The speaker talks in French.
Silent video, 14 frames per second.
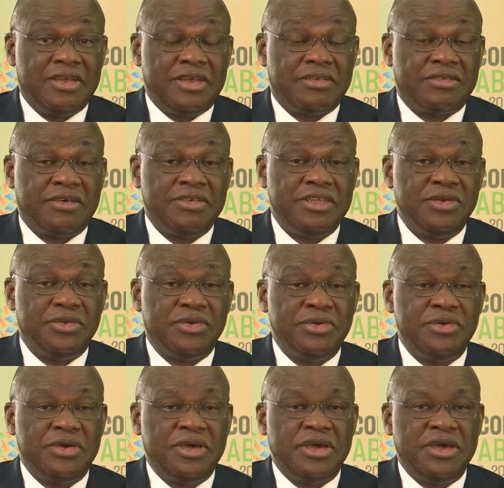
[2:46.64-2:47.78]
Ça veut dire
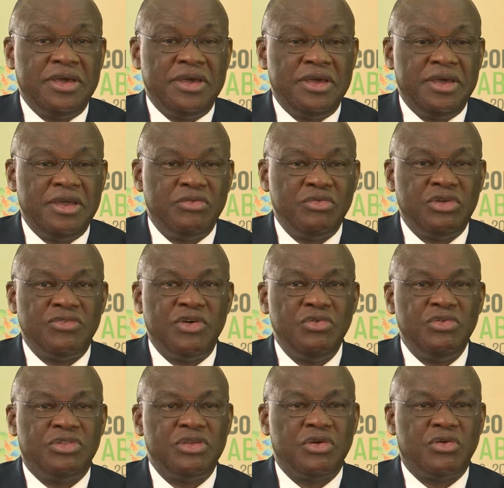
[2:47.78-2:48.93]
que euh, nous devons
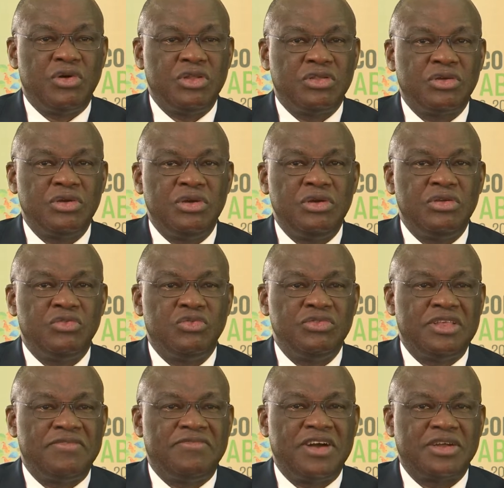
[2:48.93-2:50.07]
lutter contre tous
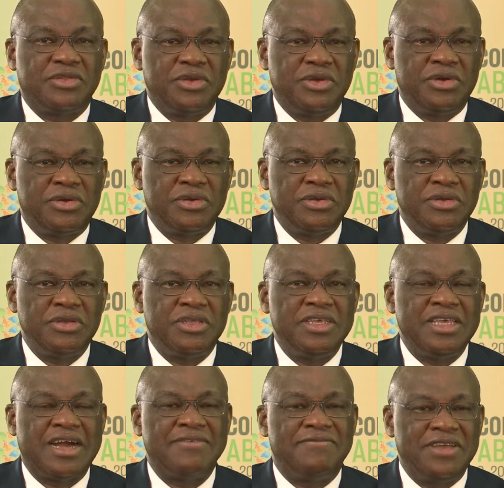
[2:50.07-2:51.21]
ces facteurs
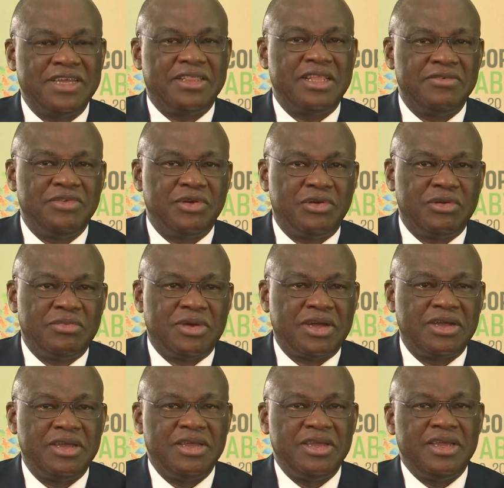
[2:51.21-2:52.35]
qui affectent l'environnement.
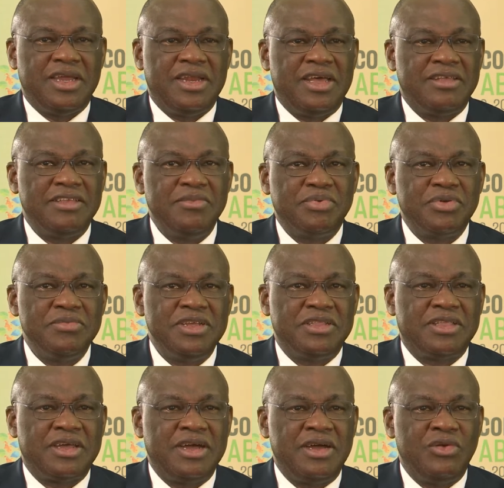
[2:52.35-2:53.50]
Dans un premier
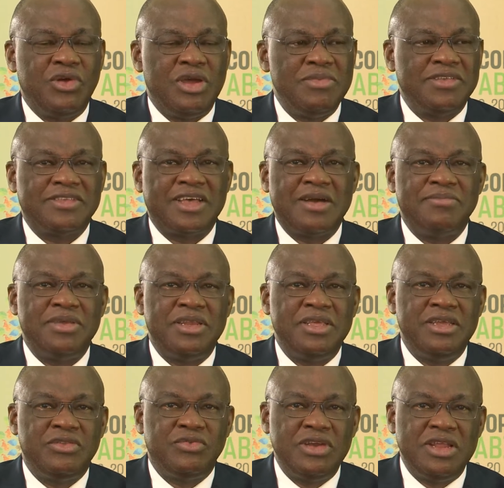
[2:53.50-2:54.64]
temps, l'OMS a
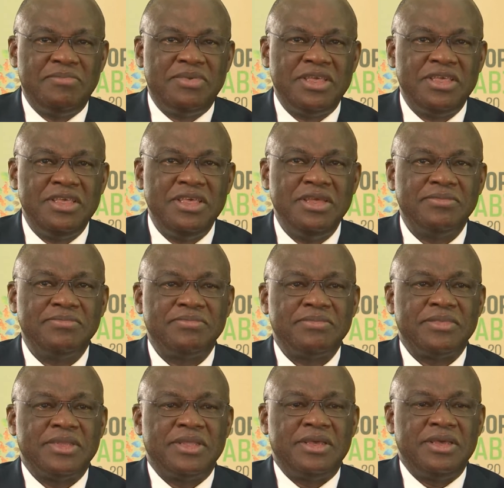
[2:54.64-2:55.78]
appelé tous les pays
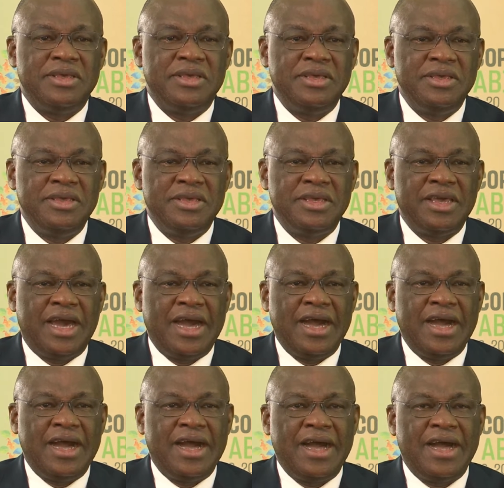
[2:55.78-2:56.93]
eh,
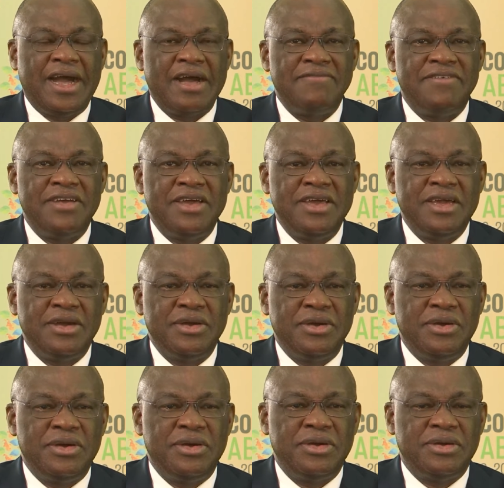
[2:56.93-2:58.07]
à, faire
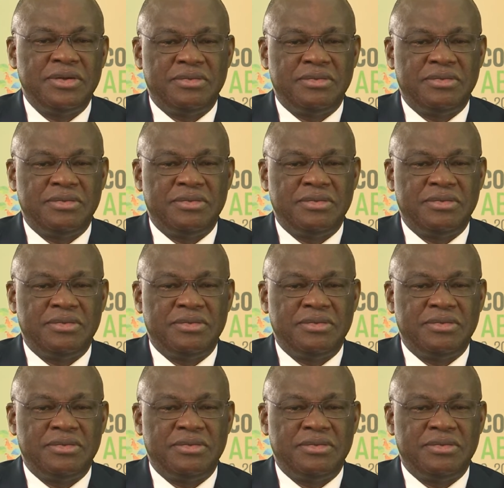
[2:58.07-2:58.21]
euh,